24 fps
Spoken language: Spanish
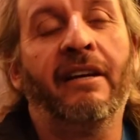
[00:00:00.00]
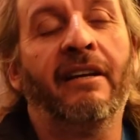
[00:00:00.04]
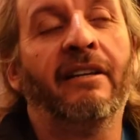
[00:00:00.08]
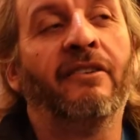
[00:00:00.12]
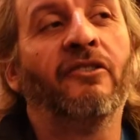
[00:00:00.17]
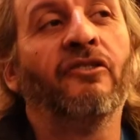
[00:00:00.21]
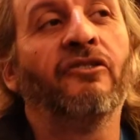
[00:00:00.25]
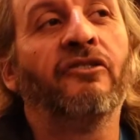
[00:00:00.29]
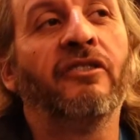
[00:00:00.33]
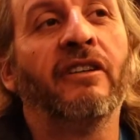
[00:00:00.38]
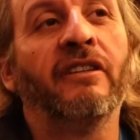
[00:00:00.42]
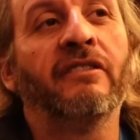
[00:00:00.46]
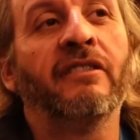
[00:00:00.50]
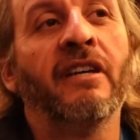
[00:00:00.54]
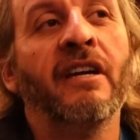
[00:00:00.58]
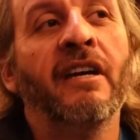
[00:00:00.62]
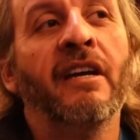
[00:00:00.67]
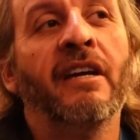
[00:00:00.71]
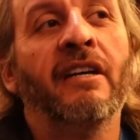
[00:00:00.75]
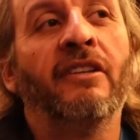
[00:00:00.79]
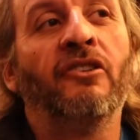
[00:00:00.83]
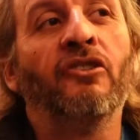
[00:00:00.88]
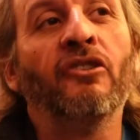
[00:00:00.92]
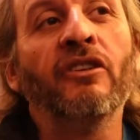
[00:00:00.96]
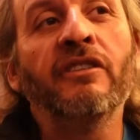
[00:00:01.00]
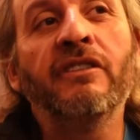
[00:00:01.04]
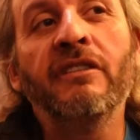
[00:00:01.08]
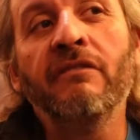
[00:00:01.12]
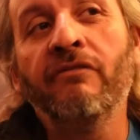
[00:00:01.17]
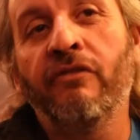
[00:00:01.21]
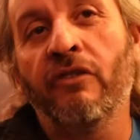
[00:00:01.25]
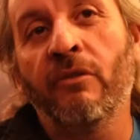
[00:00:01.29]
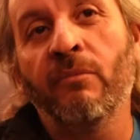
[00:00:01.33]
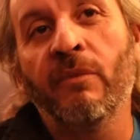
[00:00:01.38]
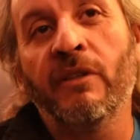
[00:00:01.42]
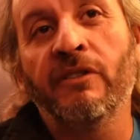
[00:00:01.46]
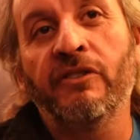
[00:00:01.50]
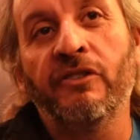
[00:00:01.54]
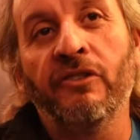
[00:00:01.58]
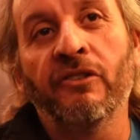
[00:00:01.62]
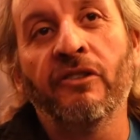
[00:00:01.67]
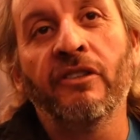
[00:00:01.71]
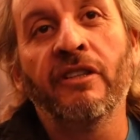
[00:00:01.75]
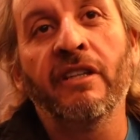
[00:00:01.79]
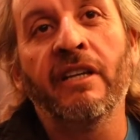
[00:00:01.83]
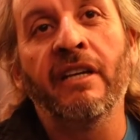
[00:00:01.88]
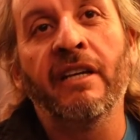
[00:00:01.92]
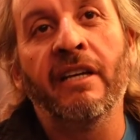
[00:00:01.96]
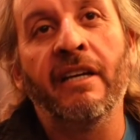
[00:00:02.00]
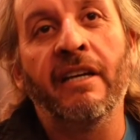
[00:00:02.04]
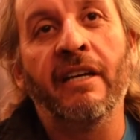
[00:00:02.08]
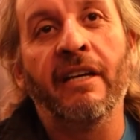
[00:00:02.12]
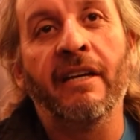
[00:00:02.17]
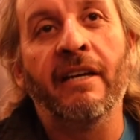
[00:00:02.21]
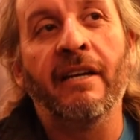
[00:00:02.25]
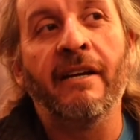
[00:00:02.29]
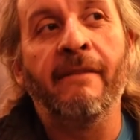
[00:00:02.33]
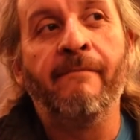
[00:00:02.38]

Entonces, toda esa información eh,